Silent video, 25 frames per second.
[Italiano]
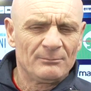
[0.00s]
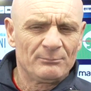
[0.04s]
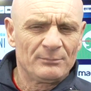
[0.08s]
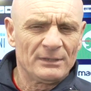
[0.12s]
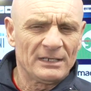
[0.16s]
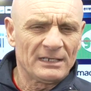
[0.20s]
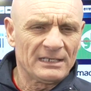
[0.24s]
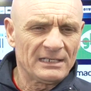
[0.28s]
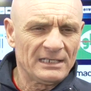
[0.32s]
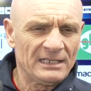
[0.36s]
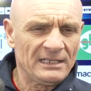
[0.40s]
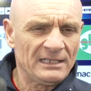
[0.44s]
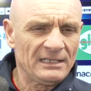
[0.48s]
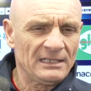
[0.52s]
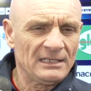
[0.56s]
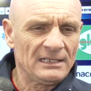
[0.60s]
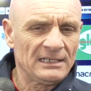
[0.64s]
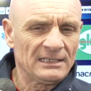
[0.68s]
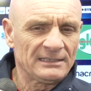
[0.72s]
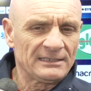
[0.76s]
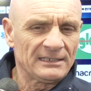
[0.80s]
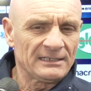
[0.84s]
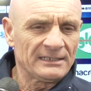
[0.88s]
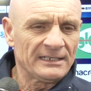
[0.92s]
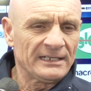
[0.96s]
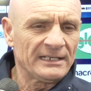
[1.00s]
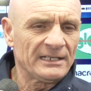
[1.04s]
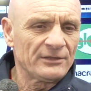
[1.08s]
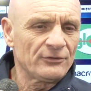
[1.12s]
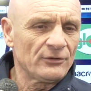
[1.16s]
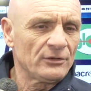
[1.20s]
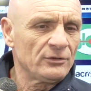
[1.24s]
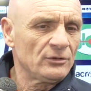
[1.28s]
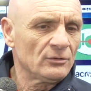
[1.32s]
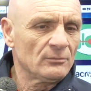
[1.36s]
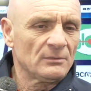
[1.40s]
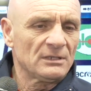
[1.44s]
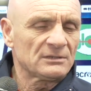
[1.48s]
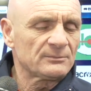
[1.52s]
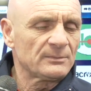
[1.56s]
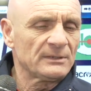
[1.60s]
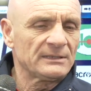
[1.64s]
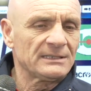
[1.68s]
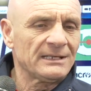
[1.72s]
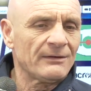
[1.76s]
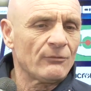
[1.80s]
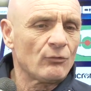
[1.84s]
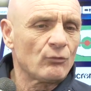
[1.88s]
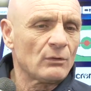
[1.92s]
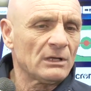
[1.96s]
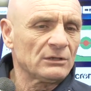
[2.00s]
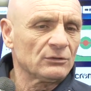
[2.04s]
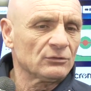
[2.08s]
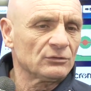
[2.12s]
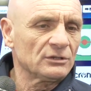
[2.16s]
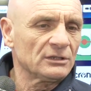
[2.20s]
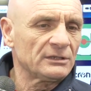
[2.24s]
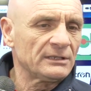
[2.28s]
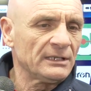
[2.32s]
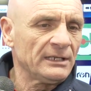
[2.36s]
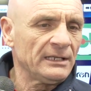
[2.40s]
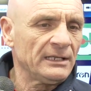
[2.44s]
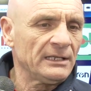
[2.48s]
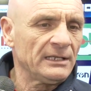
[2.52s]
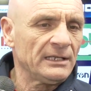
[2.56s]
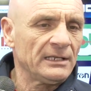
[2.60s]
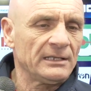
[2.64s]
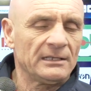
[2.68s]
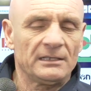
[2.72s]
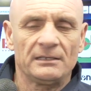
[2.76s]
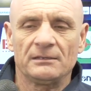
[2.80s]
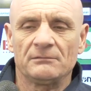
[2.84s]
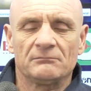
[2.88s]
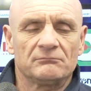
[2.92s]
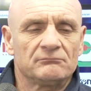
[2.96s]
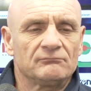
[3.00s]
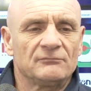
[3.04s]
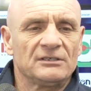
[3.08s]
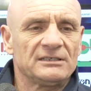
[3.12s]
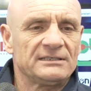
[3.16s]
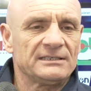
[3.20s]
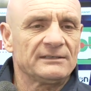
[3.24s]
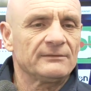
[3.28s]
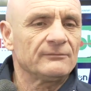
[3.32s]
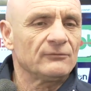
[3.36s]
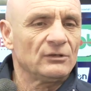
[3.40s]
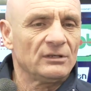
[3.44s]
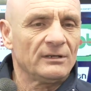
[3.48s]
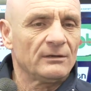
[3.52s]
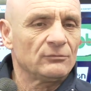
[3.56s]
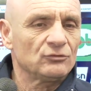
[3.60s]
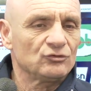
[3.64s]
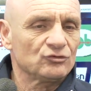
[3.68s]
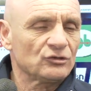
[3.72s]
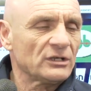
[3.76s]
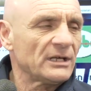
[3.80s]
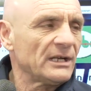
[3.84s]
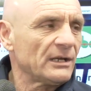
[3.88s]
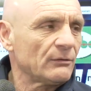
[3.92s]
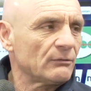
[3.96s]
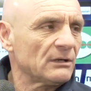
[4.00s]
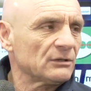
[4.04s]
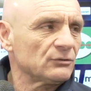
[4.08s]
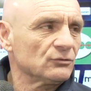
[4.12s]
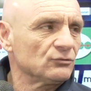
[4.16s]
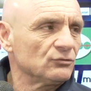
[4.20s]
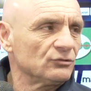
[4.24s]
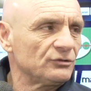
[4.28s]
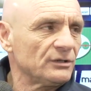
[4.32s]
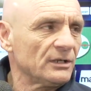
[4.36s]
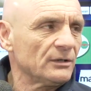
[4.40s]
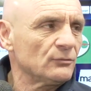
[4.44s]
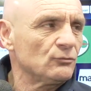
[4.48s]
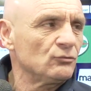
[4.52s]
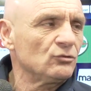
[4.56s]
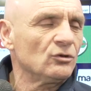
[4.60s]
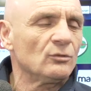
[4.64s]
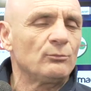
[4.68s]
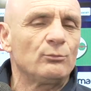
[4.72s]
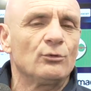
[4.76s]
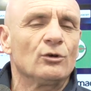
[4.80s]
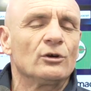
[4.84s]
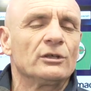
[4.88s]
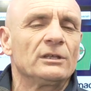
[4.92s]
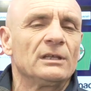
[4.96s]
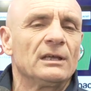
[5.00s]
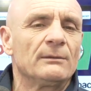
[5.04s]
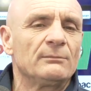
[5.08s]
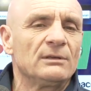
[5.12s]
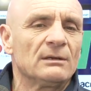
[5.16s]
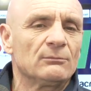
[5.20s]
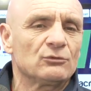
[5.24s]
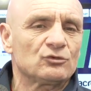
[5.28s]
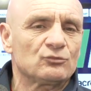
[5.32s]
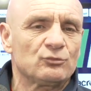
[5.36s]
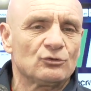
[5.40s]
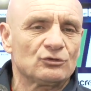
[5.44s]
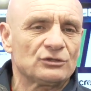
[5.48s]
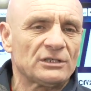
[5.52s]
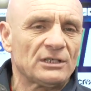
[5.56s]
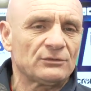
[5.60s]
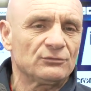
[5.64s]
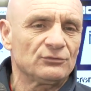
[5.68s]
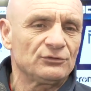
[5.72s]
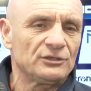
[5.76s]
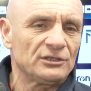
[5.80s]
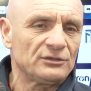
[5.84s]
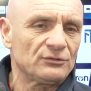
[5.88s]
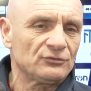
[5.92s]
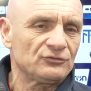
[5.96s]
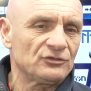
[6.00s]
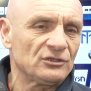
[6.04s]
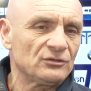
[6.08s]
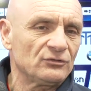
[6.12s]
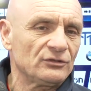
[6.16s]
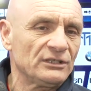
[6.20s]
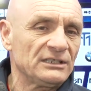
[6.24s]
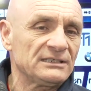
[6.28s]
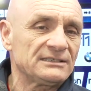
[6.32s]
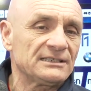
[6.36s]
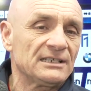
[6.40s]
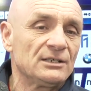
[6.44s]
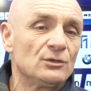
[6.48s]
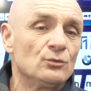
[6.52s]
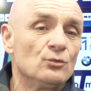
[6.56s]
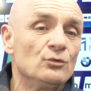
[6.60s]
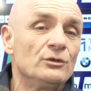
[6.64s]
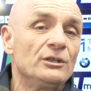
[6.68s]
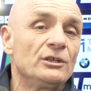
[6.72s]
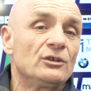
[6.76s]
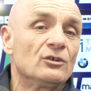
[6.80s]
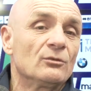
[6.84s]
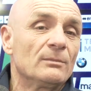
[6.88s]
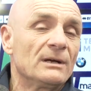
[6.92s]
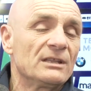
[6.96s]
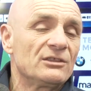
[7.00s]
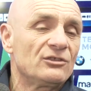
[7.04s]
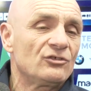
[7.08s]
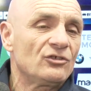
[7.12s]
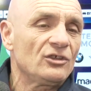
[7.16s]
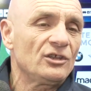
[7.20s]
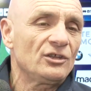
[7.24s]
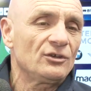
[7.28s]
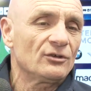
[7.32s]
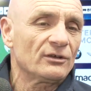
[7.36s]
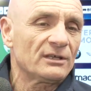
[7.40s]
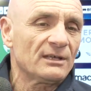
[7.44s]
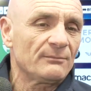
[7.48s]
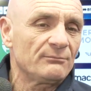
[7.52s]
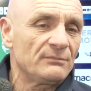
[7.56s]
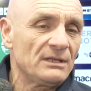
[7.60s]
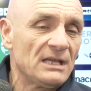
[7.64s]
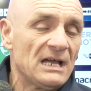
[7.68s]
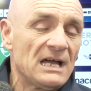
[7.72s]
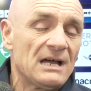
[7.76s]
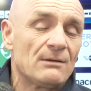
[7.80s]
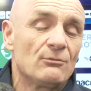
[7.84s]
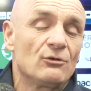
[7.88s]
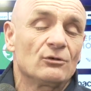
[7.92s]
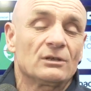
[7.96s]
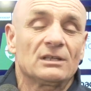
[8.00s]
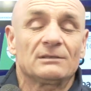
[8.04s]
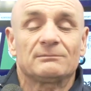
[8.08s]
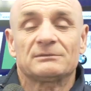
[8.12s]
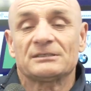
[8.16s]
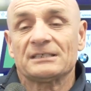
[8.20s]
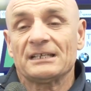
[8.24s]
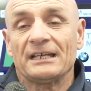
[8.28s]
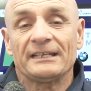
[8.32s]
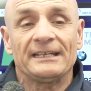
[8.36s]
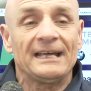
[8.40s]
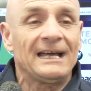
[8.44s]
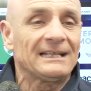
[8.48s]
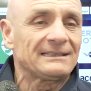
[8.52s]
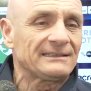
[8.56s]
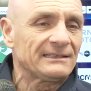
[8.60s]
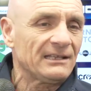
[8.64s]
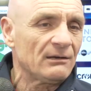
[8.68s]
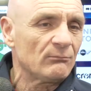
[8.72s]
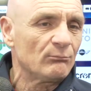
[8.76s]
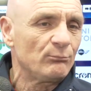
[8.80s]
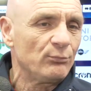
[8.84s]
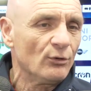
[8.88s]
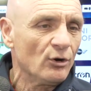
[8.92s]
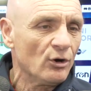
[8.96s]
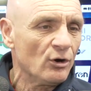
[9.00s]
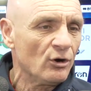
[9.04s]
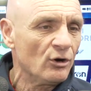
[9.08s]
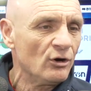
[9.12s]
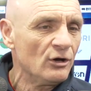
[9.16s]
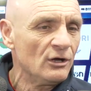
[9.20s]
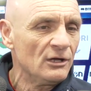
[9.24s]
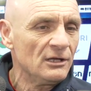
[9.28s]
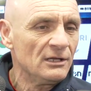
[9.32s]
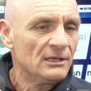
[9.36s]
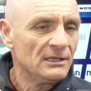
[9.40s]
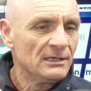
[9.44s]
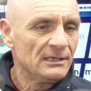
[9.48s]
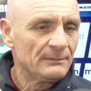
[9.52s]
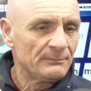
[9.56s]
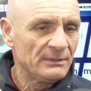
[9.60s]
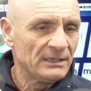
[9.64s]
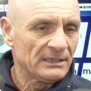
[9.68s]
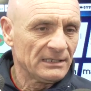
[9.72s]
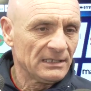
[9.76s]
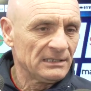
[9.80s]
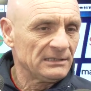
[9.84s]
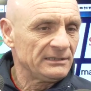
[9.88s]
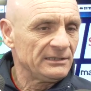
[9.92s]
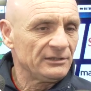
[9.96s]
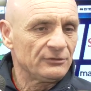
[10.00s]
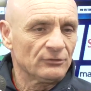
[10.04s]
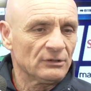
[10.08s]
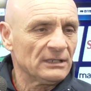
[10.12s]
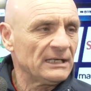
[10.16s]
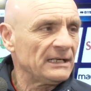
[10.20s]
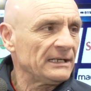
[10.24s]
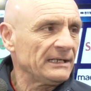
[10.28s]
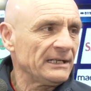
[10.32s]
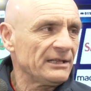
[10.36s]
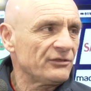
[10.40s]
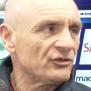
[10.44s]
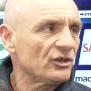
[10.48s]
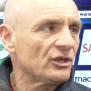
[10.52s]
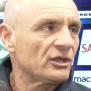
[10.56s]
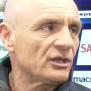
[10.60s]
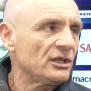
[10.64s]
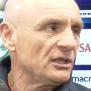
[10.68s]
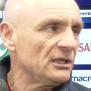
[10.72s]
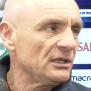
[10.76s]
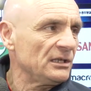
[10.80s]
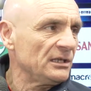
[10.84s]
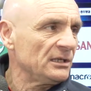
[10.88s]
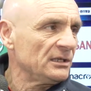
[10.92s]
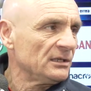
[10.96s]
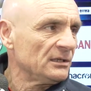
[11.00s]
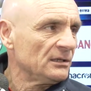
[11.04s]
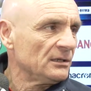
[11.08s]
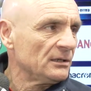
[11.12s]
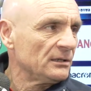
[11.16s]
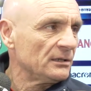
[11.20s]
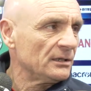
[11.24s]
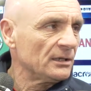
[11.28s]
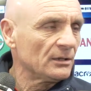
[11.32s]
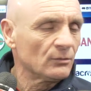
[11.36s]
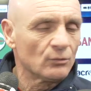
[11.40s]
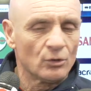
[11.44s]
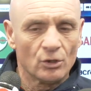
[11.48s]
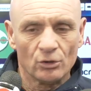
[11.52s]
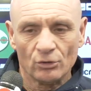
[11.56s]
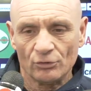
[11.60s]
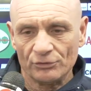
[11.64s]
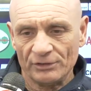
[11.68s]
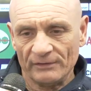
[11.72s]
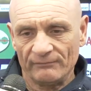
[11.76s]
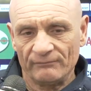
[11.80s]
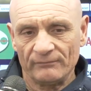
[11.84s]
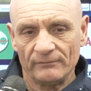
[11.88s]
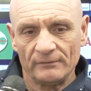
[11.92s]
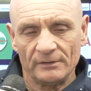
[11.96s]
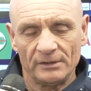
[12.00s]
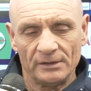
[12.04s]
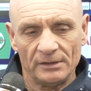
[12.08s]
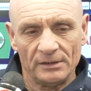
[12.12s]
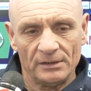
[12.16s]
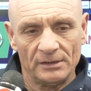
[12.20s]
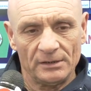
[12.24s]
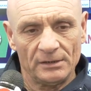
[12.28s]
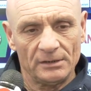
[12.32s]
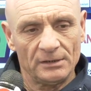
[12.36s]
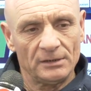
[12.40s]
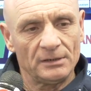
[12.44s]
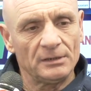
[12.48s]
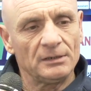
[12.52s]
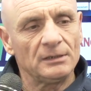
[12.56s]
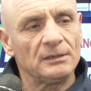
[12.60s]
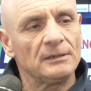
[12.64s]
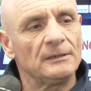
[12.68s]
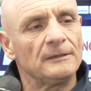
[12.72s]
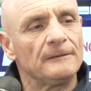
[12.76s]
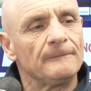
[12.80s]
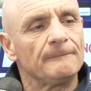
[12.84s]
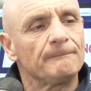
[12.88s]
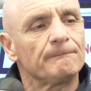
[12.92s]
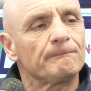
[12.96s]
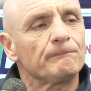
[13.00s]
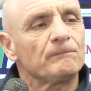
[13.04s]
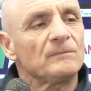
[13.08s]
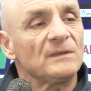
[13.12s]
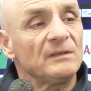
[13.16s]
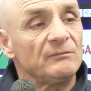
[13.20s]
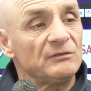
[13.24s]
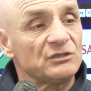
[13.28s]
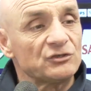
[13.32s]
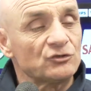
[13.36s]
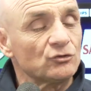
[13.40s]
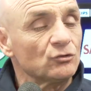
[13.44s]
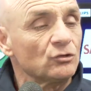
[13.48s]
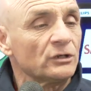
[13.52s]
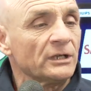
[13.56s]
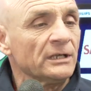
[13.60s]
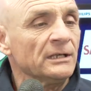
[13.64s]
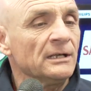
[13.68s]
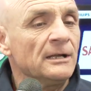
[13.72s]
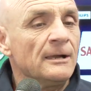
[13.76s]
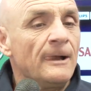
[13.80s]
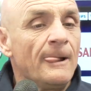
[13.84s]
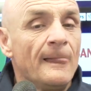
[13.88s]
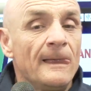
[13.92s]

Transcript: perché la Ternana io mi aspettavo 4-2-3, invece volevamo giocare 4-2-3-1, poi abbiamo spostato dietro Gelonese, l'unico mancino che abbiamo che si adatta un po', perché il titolare è Cecchini, nel ruolo di, di, di Fissore,